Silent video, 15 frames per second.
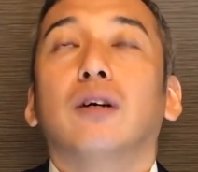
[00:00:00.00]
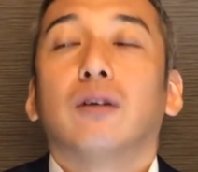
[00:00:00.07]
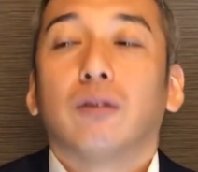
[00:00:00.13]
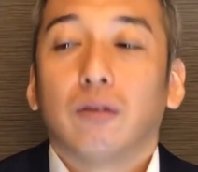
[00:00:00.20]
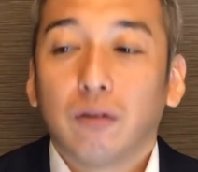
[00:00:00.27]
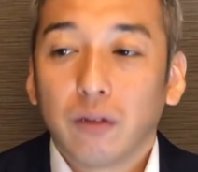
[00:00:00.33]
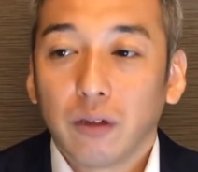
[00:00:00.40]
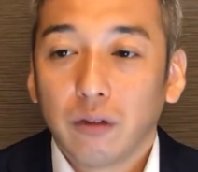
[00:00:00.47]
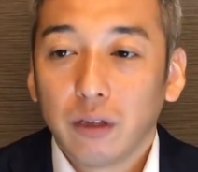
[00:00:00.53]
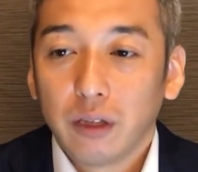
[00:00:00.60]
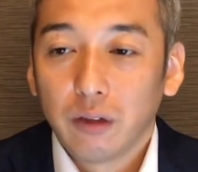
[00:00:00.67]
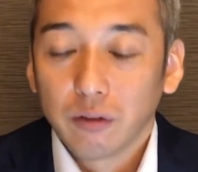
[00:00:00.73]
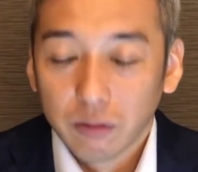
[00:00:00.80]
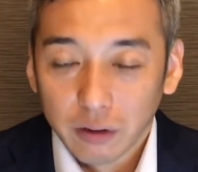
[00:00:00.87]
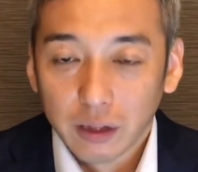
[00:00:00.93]
よ
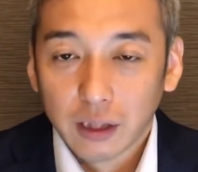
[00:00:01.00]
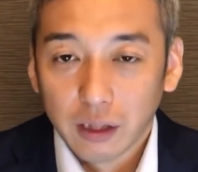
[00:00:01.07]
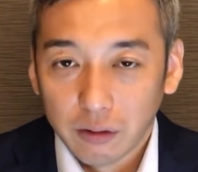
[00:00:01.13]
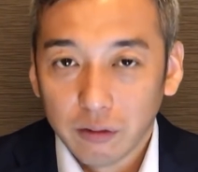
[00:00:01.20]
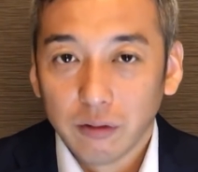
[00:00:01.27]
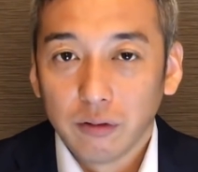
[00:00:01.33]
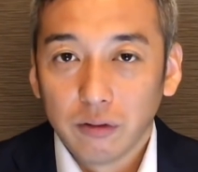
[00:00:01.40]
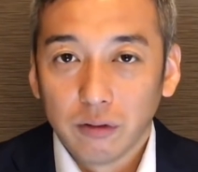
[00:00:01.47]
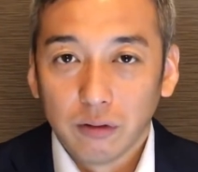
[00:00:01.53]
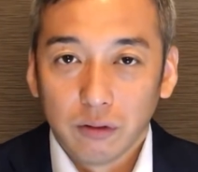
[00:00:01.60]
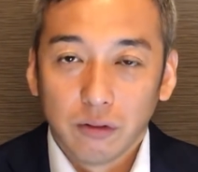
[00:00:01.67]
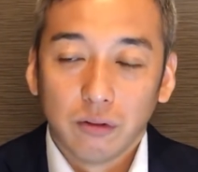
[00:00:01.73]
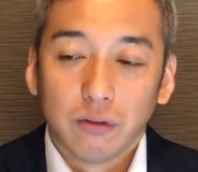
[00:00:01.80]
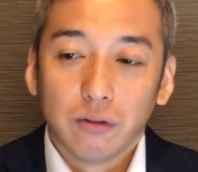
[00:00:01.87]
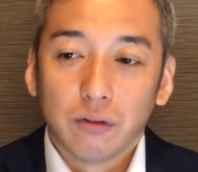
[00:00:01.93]
りよく生きる
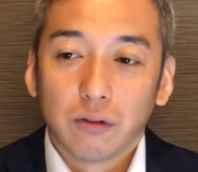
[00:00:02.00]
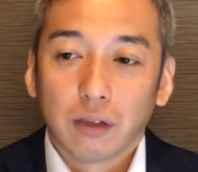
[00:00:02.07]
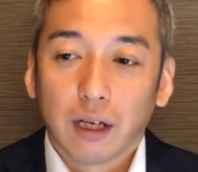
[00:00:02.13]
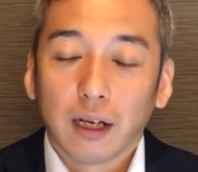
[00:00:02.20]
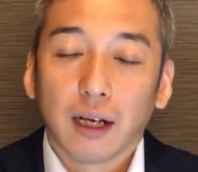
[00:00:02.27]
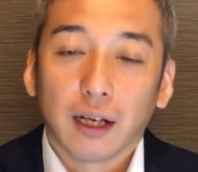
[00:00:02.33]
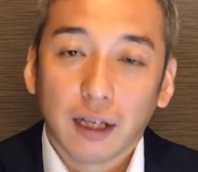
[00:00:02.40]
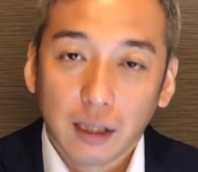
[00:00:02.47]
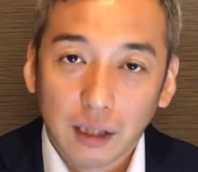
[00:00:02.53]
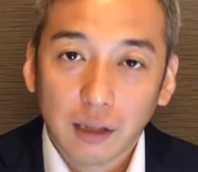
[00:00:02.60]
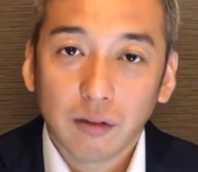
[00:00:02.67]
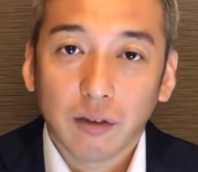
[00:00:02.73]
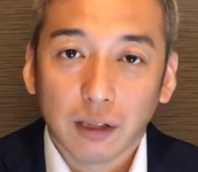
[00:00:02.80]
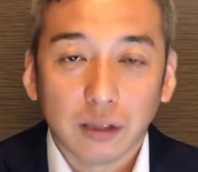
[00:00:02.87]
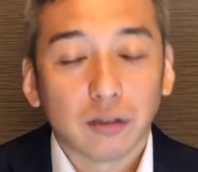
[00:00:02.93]
考え
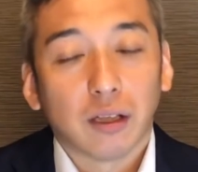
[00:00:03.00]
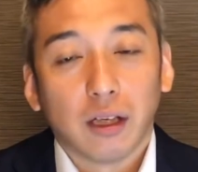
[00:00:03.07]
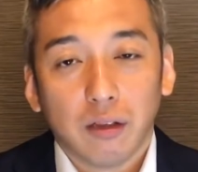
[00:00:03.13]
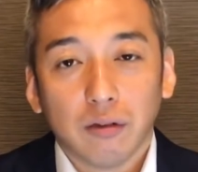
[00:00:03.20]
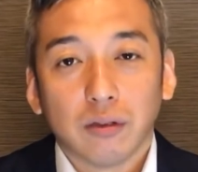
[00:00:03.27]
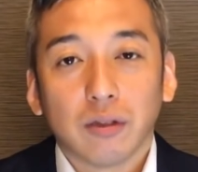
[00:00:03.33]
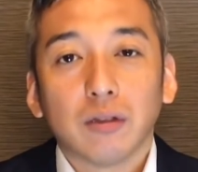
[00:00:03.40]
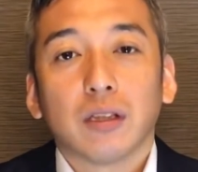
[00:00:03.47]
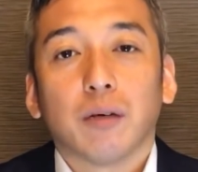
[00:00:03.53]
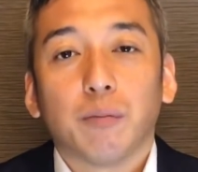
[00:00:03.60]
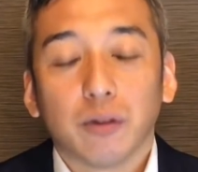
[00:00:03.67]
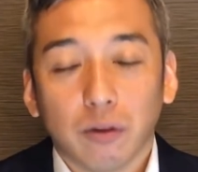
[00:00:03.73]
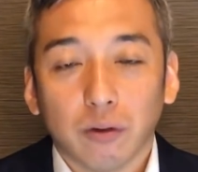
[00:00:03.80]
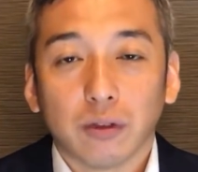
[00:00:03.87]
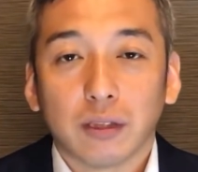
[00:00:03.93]
方とかスキルそういった
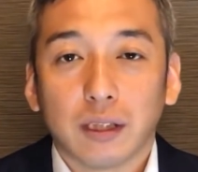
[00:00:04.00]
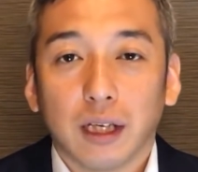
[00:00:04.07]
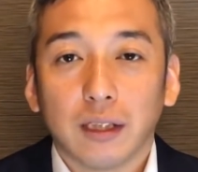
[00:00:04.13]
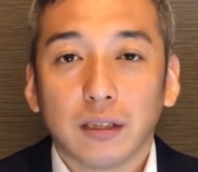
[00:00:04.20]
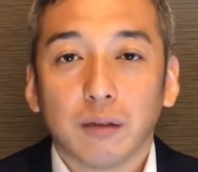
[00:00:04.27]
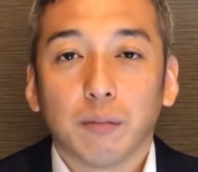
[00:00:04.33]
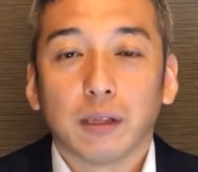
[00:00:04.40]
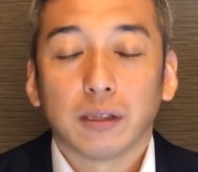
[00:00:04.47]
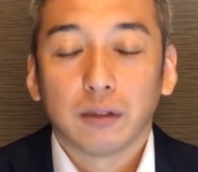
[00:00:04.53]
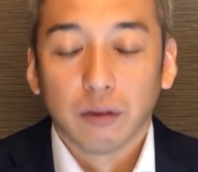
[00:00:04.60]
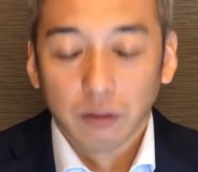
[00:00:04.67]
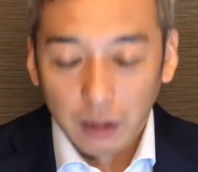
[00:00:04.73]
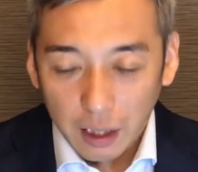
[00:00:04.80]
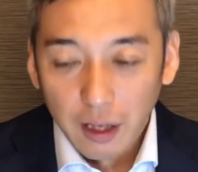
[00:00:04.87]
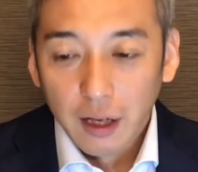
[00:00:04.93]
ものをお伝えしてます
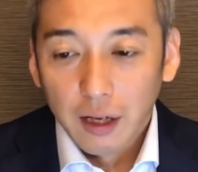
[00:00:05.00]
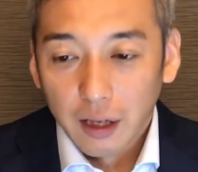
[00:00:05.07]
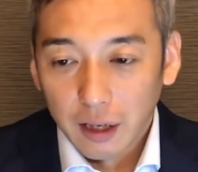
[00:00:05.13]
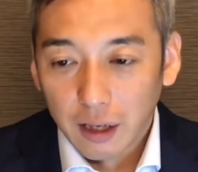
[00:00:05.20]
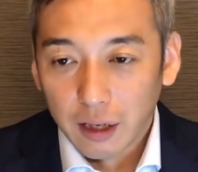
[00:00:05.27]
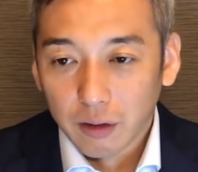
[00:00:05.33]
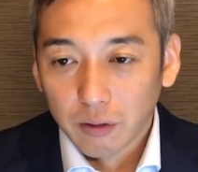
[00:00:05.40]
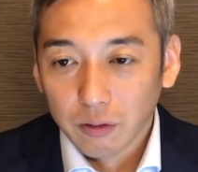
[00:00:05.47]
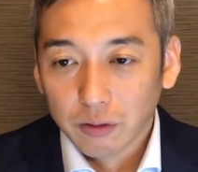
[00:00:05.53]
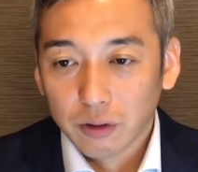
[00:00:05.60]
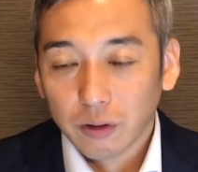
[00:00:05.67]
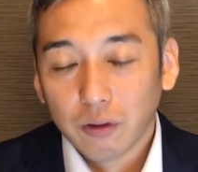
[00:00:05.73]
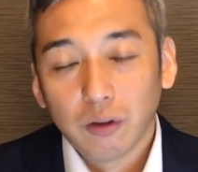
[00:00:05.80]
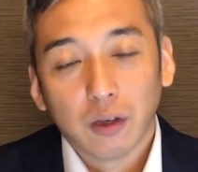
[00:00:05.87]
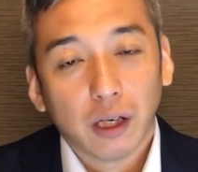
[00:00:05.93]
ので、えー、この
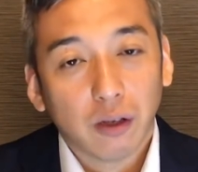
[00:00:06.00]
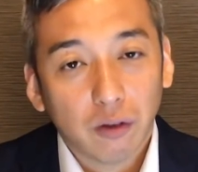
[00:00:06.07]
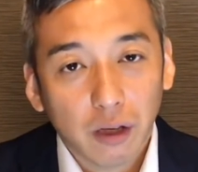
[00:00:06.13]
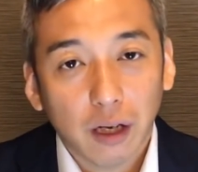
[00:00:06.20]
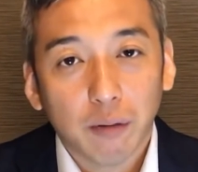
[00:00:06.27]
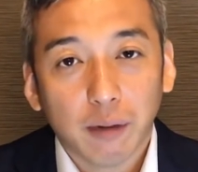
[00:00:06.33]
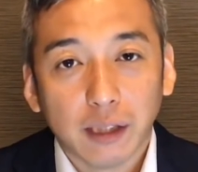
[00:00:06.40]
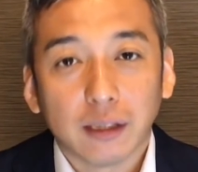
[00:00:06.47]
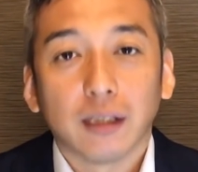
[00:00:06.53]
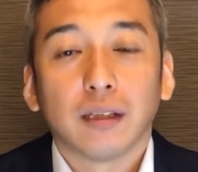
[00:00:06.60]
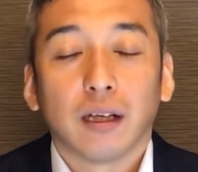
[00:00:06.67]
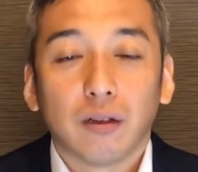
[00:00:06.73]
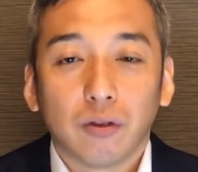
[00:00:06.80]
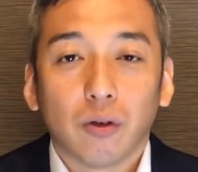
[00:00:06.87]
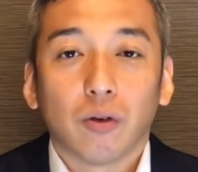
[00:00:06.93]
情報が良ければ
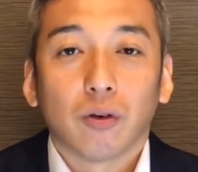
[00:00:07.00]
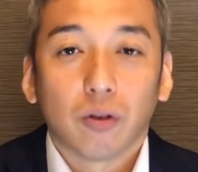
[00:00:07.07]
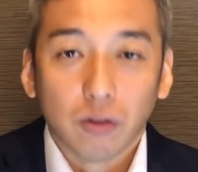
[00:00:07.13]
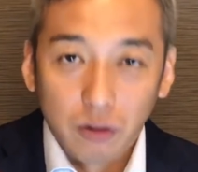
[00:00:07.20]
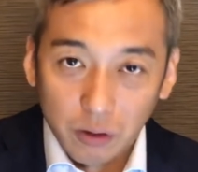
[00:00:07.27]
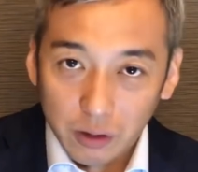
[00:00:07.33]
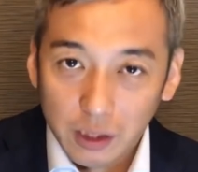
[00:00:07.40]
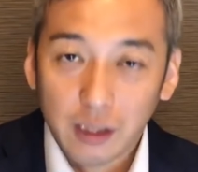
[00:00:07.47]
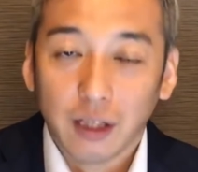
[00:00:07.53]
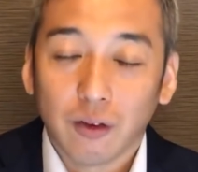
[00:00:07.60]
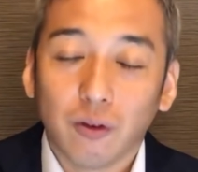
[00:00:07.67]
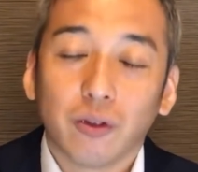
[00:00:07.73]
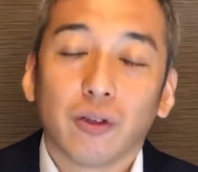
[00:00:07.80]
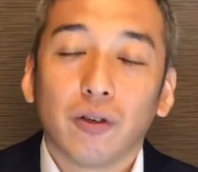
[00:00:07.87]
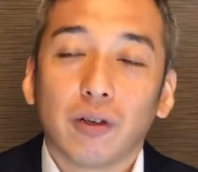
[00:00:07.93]
チャンネル登録といいね
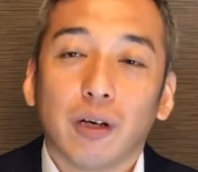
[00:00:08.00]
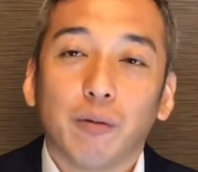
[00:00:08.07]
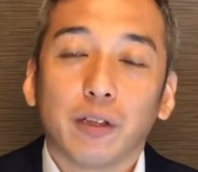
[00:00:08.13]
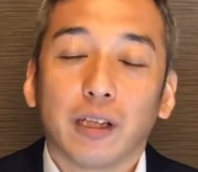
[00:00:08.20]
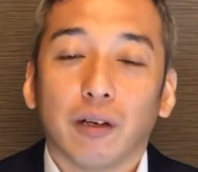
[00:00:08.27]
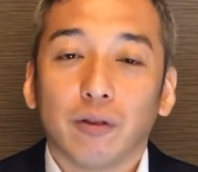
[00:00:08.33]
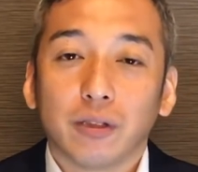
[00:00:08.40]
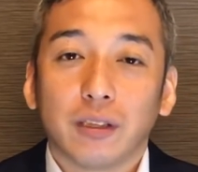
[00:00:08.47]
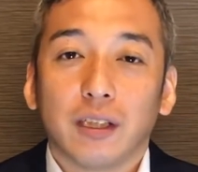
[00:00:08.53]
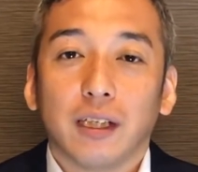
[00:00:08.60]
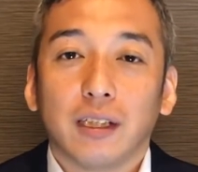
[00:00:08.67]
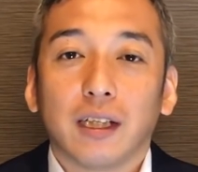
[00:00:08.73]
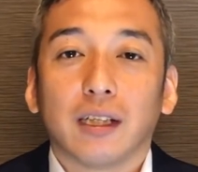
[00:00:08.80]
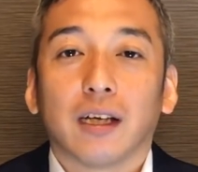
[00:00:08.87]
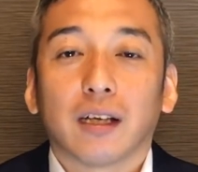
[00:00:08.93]
高評価ボタンを押し
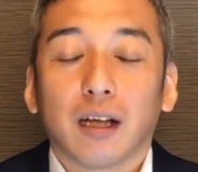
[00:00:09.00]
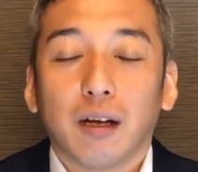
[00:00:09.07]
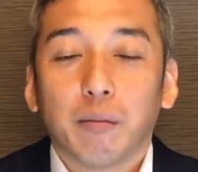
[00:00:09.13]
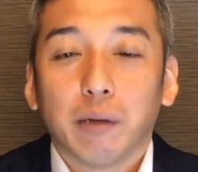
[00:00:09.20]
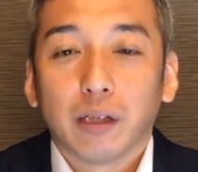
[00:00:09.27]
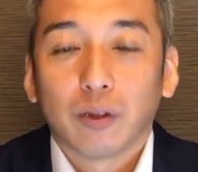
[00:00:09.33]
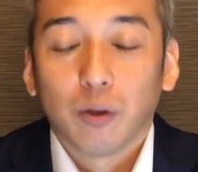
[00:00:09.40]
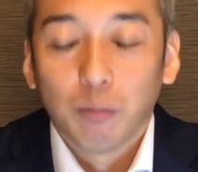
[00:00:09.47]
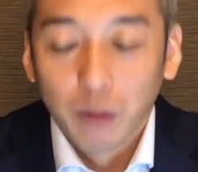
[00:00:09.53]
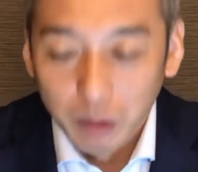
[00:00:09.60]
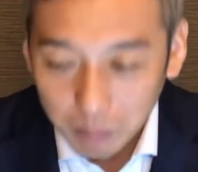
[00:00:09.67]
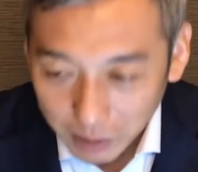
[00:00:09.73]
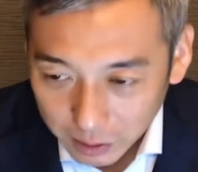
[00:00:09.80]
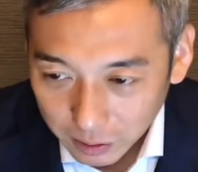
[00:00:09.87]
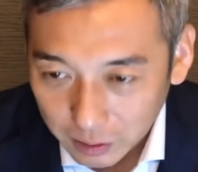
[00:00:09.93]
ていただければと
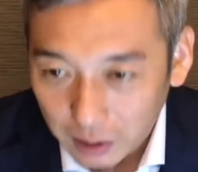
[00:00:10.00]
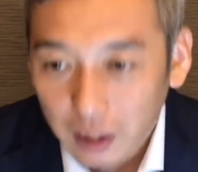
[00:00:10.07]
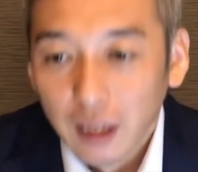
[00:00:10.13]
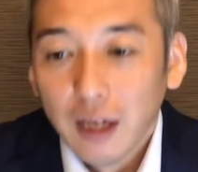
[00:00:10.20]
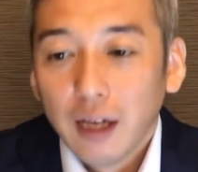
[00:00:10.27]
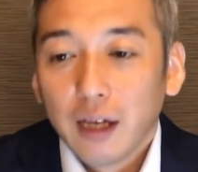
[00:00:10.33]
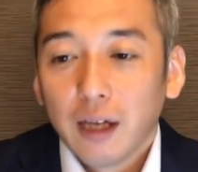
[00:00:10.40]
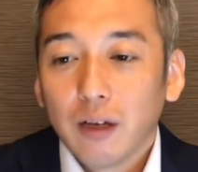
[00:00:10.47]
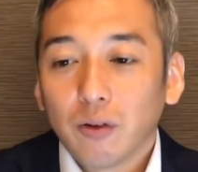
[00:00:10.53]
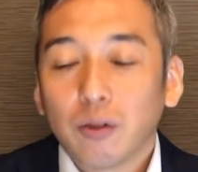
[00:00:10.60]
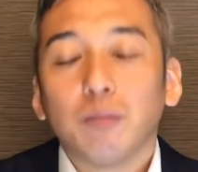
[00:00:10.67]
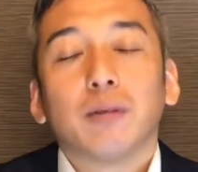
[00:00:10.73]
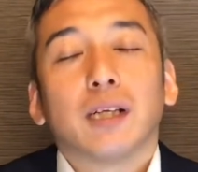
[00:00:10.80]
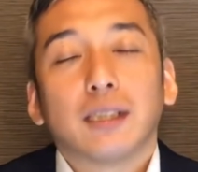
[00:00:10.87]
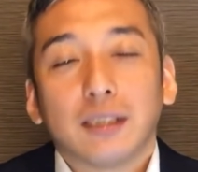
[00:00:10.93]
思いますし、えー、お
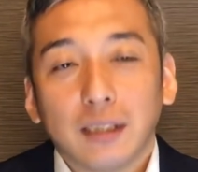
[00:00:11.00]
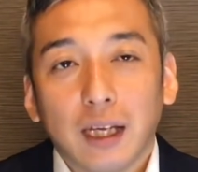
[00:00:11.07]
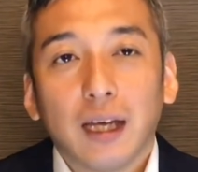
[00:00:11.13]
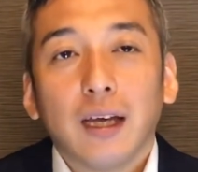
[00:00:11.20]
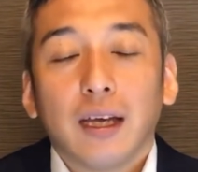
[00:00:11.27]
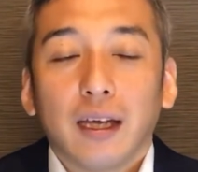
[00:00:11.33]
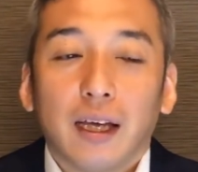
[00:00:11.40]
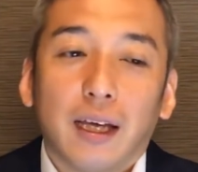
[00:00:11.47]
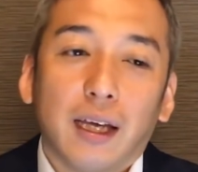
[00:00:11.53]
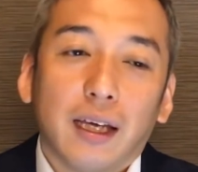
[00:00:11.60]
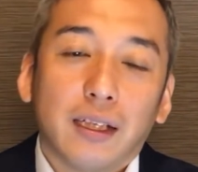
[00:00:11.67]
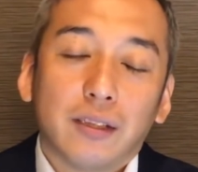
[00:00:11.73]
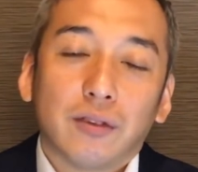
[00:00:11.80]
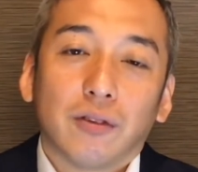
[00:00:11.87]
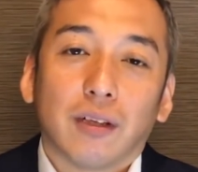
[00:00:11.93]
友達で、
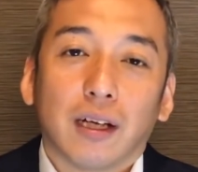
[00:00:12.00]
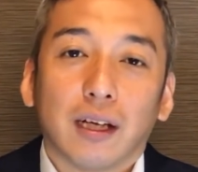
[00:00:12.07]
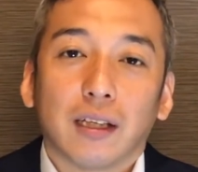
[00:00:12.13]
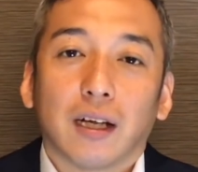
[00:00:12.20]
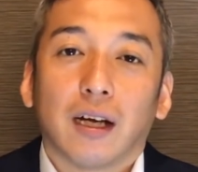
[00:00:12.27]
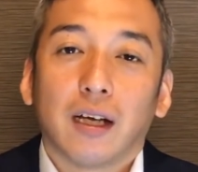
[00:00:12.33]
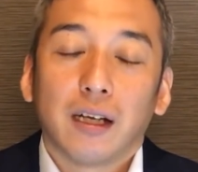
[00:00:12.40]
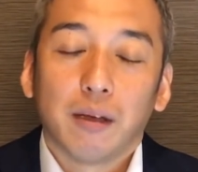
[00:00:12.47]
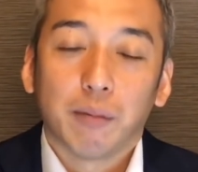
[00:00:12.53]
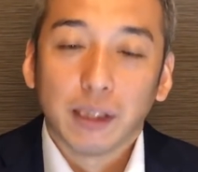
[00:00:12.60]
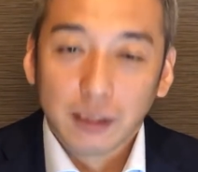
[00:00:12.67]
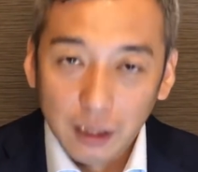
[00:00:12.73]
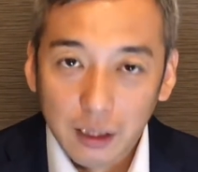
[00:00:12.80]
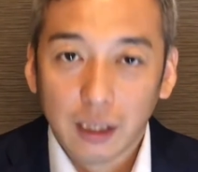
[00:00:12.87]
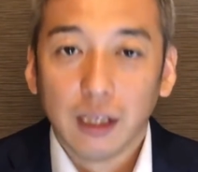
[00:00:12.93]
えー、必要な方がいれ
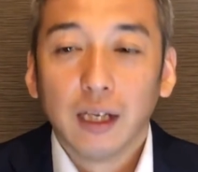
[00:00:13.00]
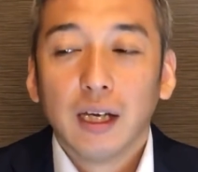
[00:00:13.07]
ば是非、